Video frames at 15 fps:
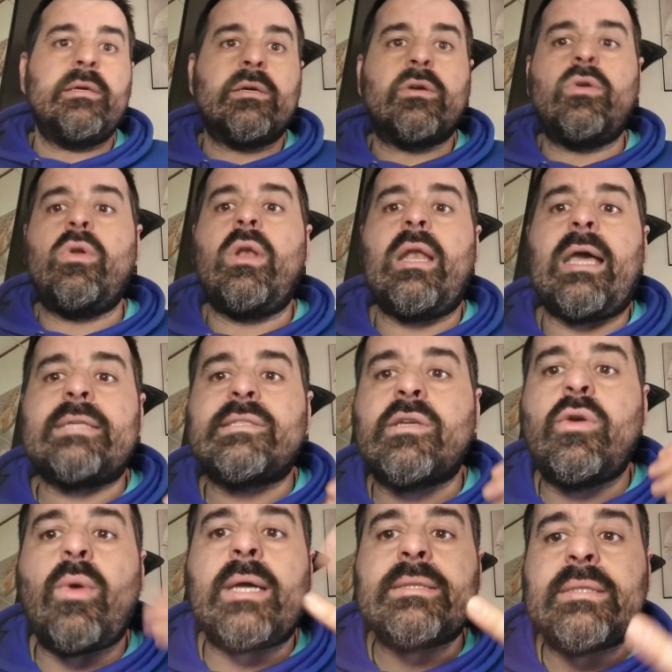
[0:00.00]
con la
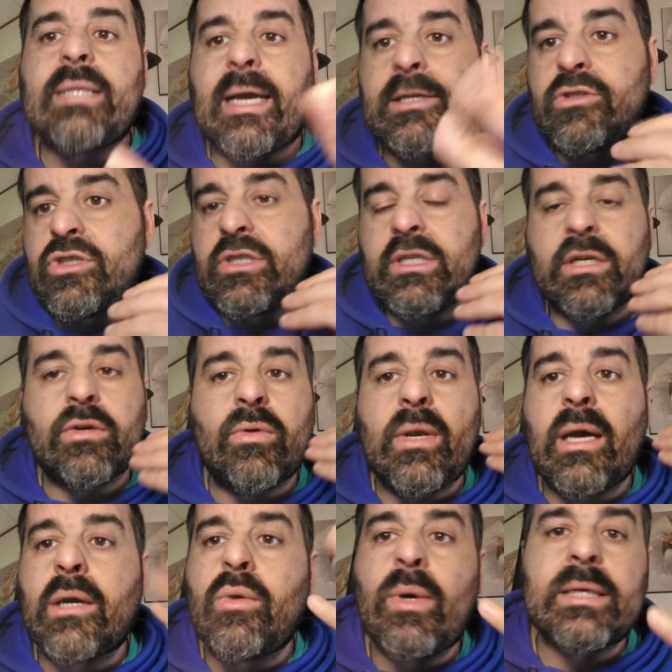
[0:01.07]
squattaggine, con
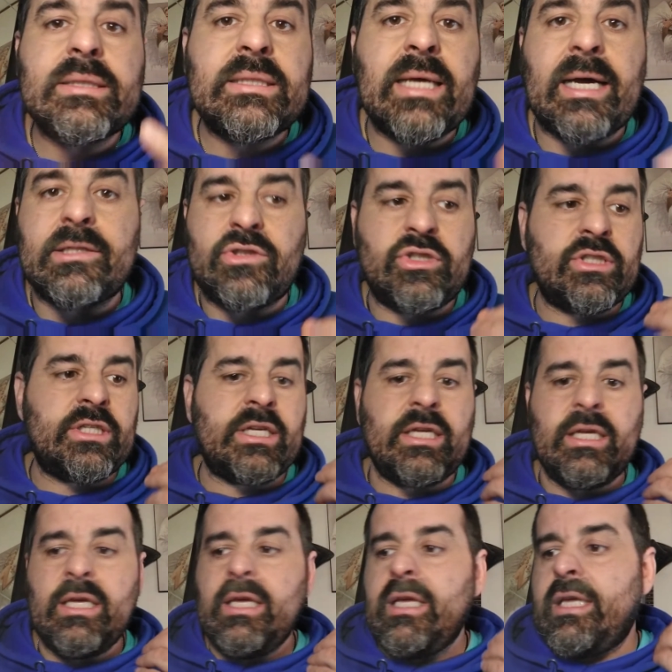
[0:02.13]
la
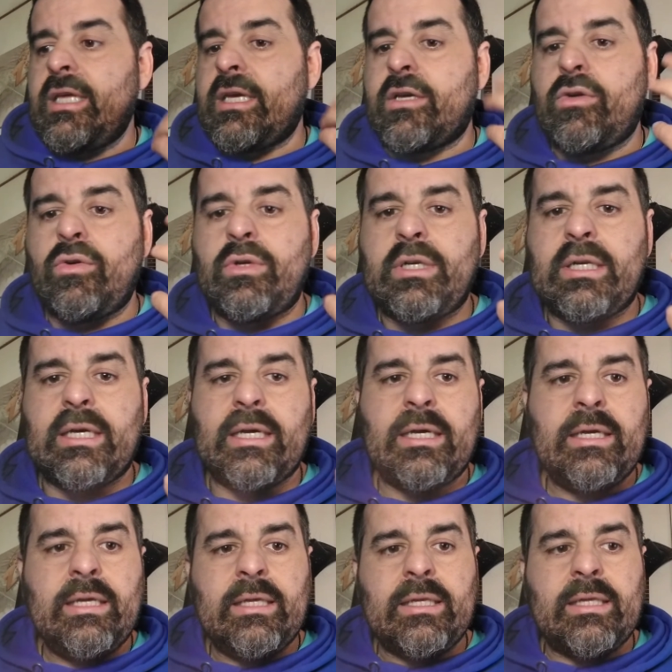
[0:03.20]
coattaggine e con
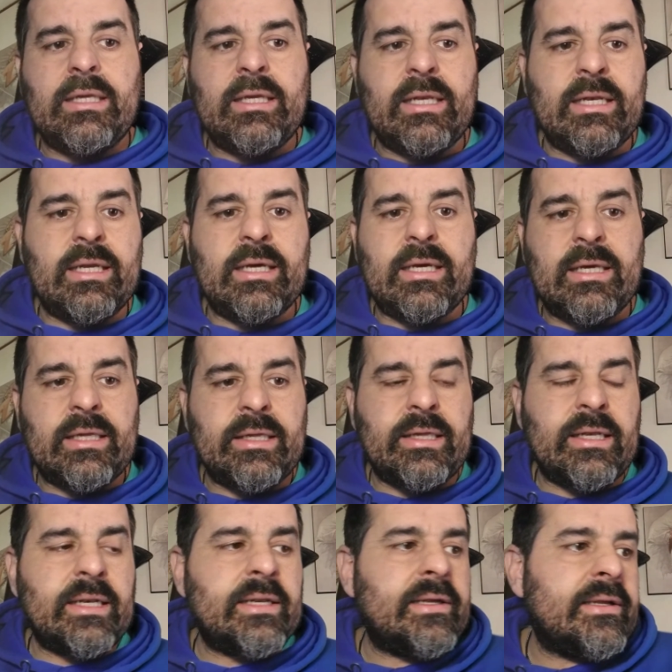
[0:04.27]
il,
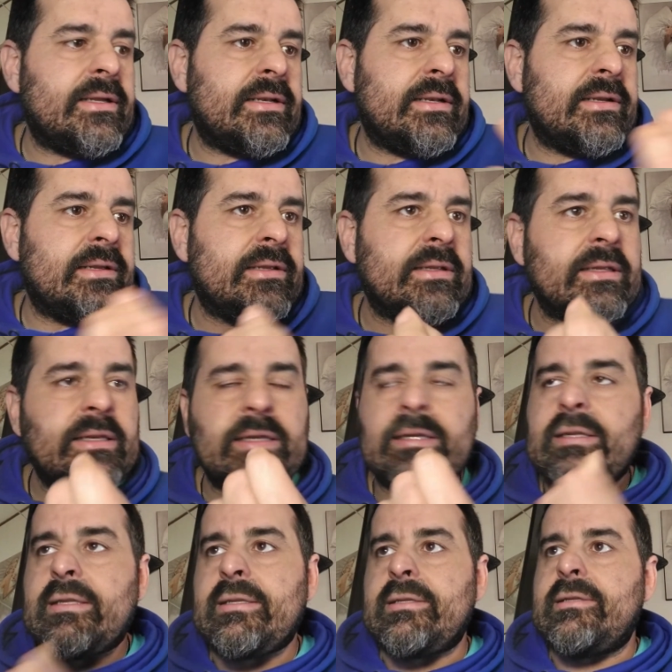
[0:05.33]
il,
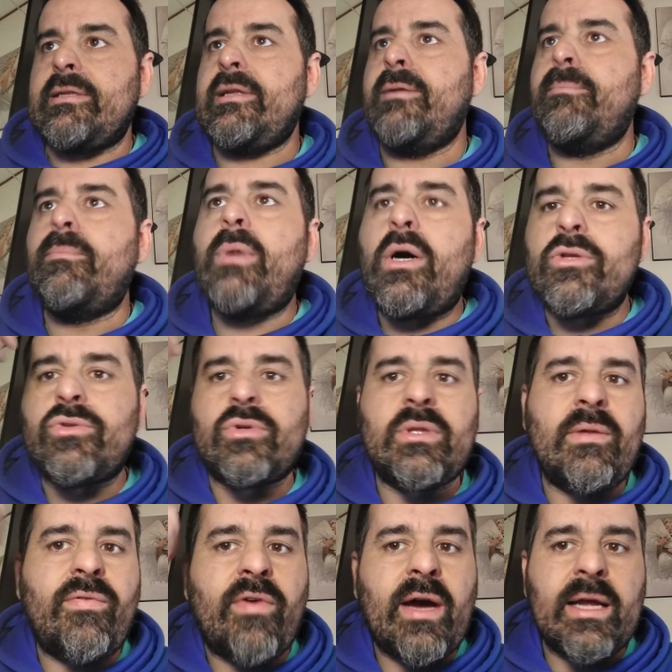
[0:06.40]
il, il modo
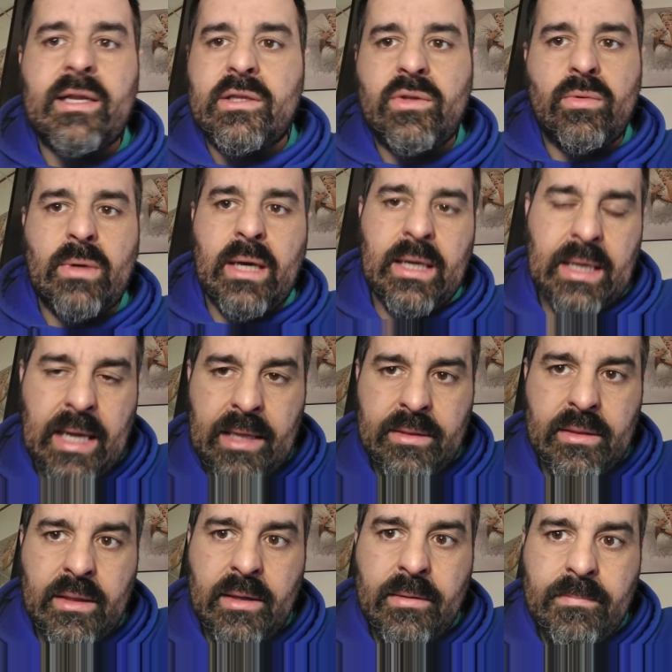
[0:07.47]
di fare di una grande
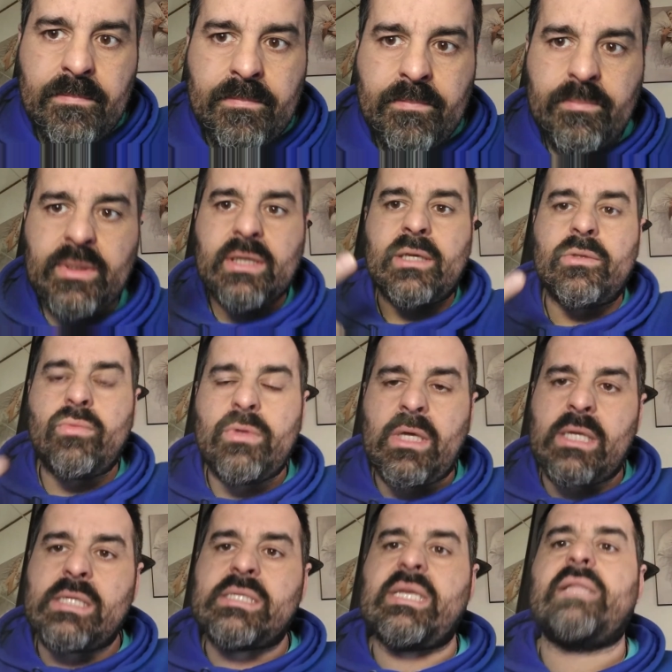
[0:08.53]
perché tu
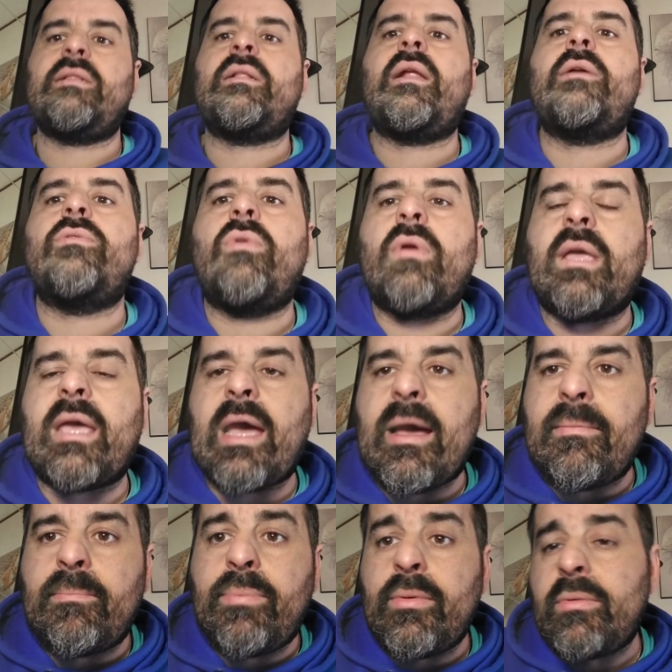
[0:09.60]
ieri sei entrato in
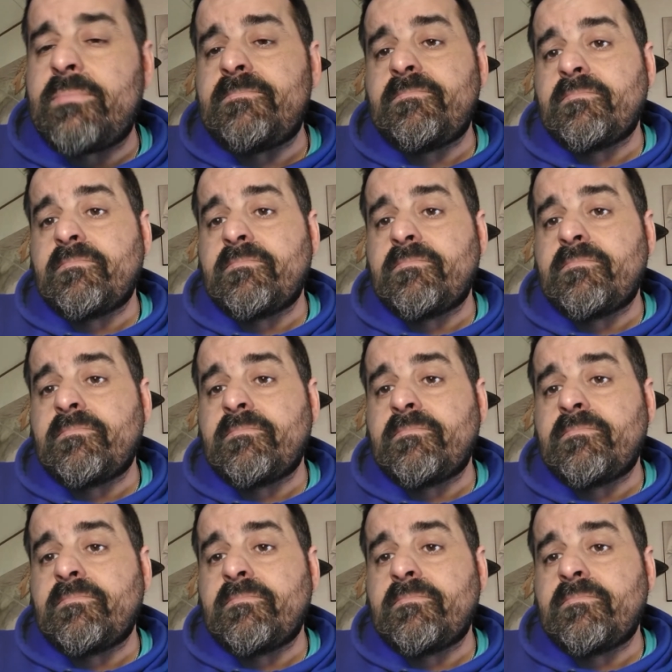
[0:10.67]
campo